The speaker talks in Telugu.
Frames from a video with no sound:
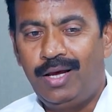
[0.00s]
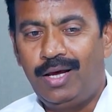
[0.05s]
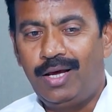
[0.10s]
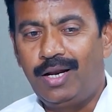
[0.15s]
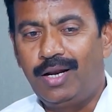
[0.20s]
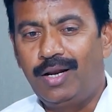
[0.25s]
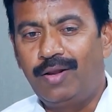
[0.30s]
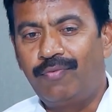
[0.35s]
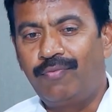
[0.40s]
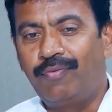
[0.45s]

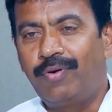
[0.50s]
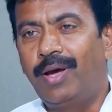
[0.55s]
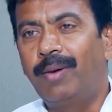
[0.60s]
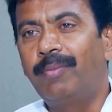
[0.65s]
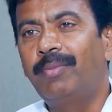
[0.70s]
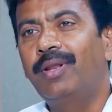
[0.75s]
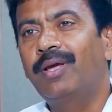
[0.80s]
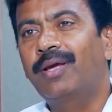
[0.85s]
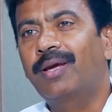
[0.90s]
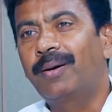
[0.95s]
వాళ్ళ
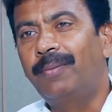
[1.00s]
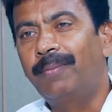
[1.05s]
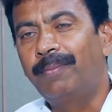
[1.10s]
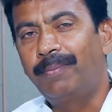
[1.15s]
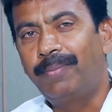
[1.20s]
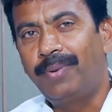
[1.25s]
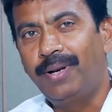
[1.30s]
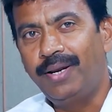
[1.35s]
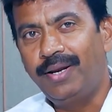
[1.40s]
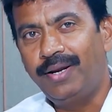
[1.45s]
ఫ్యామిలీ
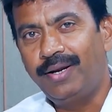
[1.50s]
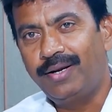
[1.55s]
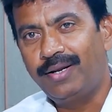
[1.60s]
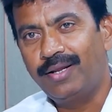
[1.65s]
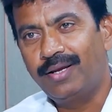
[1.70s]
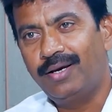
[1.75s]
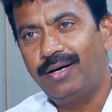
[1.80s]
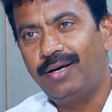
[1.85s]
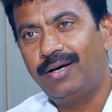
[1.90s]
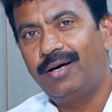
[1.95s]

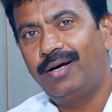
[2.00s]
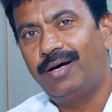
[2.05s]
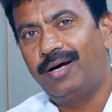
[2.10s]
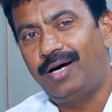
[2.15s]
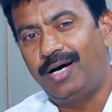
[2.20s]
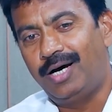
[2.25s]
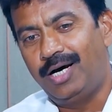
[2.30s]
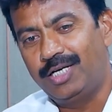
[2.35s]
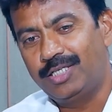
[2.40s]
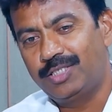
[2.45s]
కంప్లీట్గా
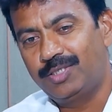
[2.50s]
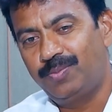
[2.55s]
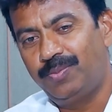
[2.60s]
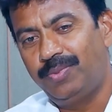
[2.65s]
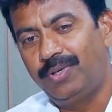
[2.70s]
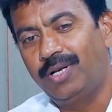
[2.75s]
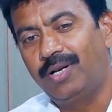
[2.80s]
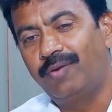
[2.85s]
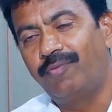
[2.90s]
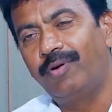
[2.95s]

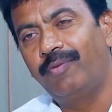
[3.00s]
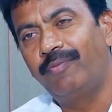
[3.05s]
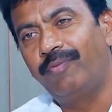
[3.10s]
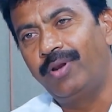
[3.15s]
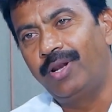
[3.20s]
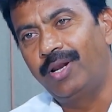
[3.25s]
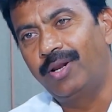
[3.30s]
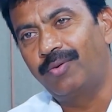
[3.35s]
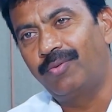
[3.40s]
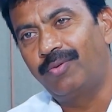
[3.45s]
హాస్పిటల్ వైపు
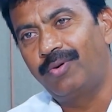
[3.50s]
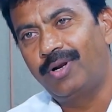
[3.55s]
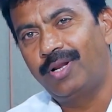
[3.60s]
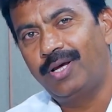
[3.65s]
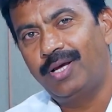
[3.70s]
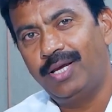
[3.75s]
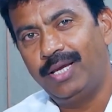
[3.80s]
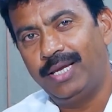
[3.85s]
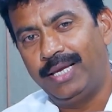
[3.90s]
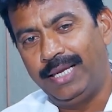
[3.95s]

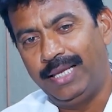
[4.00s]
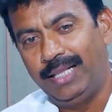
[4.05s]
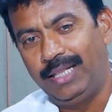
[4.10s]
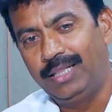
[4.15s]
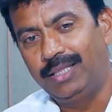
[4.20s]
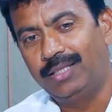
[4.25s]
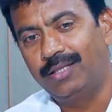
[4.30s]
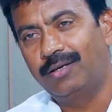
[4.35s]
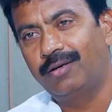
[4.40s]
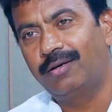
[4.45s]
వెళ్లకుండా
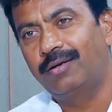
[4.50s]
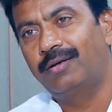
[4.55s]
హెల్త్